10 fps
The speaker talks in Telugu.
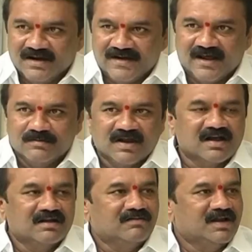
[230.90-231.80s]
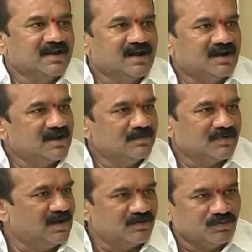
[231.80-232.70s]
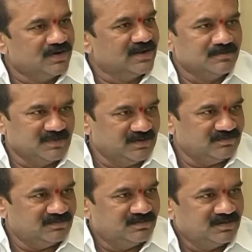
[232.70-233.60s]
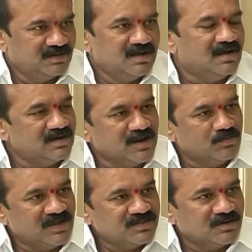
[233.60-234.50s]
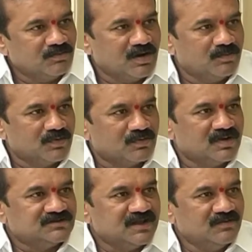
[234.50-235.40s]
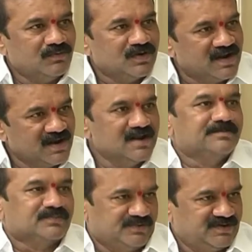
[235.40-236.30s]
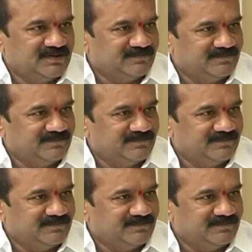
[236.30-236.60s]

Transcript: ఈ టైంకే కలవాలి ఆ టైంకి అటువంటి ఏం లేవు నేను మంత్రిగా ఉన్నప్పుడు కూడా సెల్ ఫోన్ నేనే లేపుతుంటే